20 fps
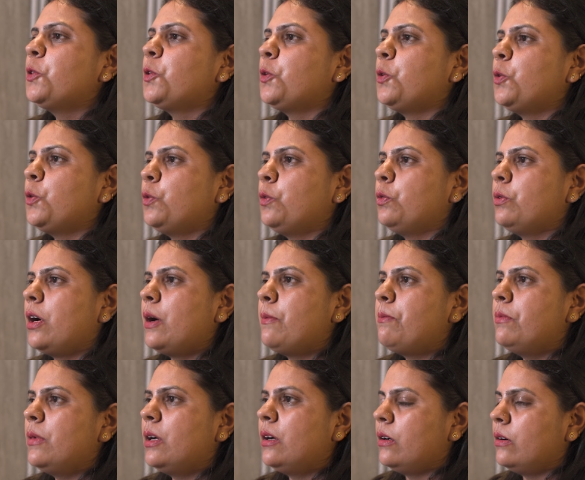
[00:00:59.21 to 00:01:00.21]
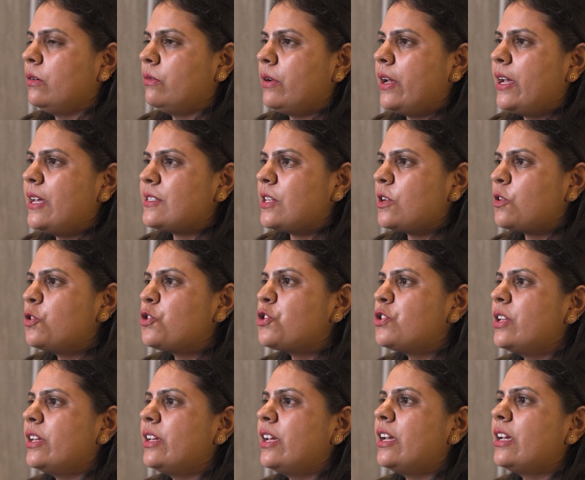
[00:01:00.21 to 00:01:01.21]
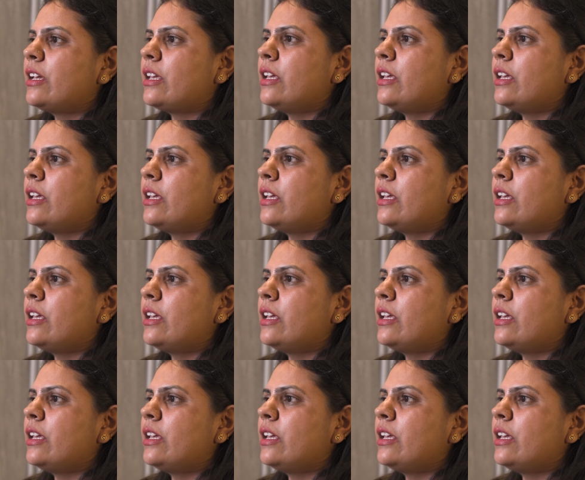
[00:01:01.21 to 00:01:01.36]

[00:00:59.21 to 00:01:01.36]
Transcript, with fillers: तो अब आ, ऐसा कुछ नहीं है